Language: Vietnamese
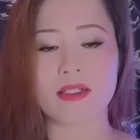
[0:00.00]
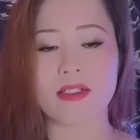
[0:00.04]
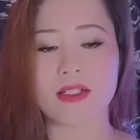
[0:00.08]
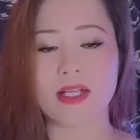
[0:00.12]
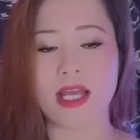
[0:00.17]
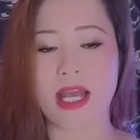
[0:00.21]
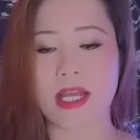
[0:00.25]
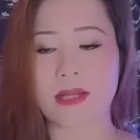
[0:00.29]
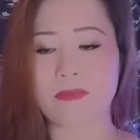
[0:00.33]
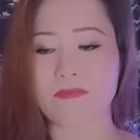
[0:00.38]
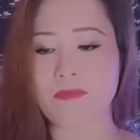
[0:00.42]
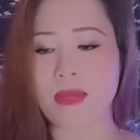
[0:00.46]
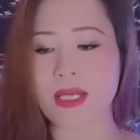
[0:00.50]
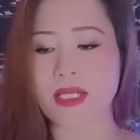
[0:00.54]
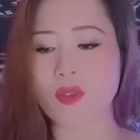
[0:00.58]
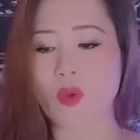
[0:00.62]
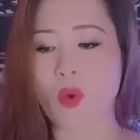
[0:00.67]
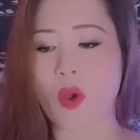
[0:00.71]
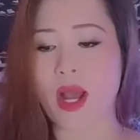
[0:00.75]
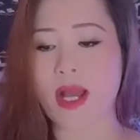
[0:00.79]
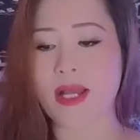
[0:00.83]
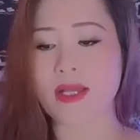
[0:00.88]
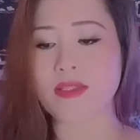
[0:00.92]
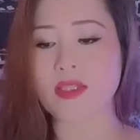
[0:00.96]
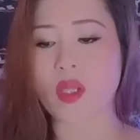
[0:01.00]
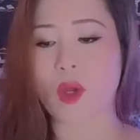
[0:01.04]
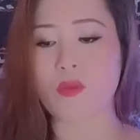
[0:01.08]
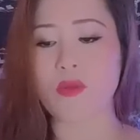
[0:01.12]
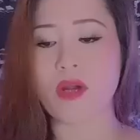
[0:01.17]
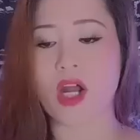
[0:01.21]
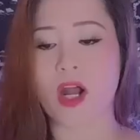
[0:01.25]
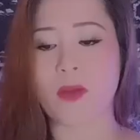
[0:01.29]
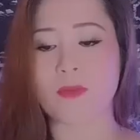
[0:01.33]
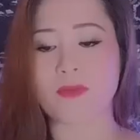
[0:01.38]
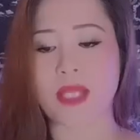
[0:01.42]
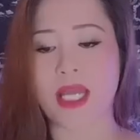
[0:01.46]
cửa hàng bách hóa tổng
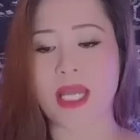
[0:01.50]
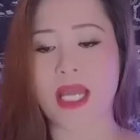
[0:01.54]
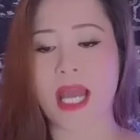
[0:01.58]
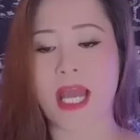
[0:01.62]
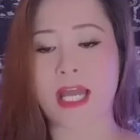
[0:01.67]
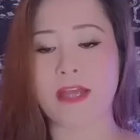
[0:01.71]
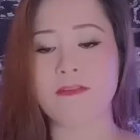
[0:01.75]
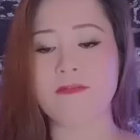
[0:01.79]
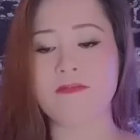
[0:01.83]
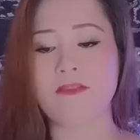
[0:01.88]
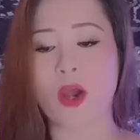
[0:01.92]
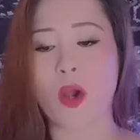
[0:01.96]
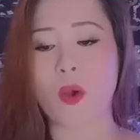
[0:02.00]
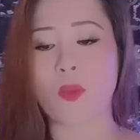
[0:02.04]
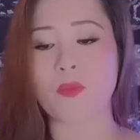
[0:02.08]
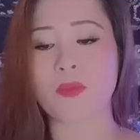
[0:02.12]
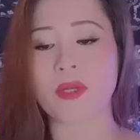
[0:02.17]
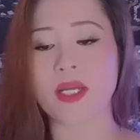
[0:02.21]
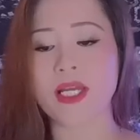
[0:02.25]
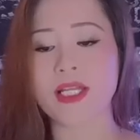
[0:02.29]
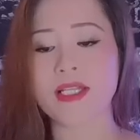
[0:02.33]
hợp tại Hải Phòng,